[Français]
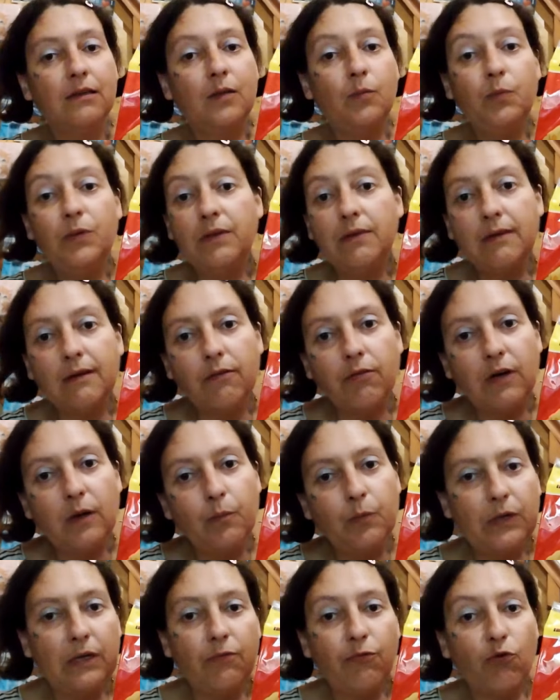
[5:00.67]
des pizzas
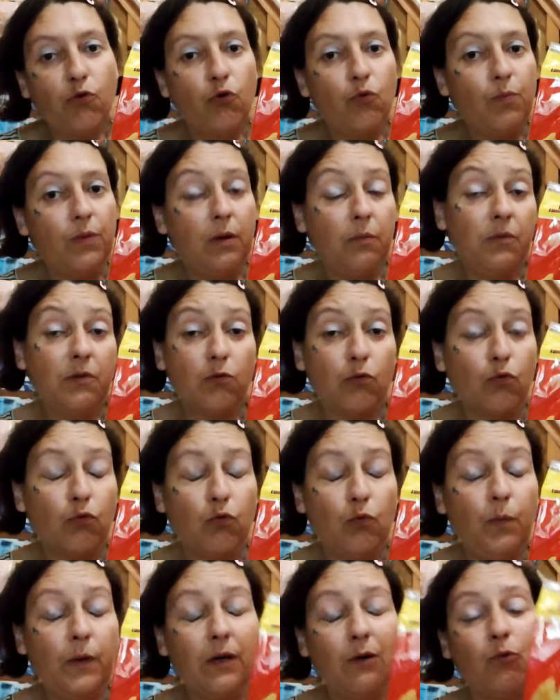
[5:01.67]
wraps qui feront eux-mêmes. Ils seront
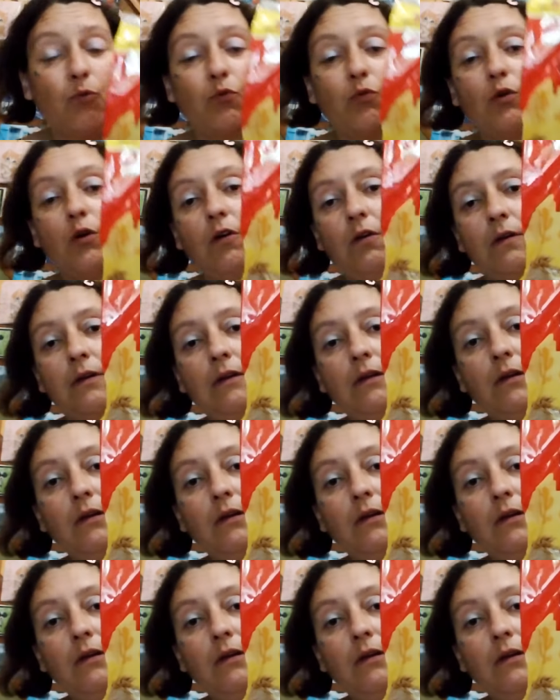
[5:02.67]
super contents.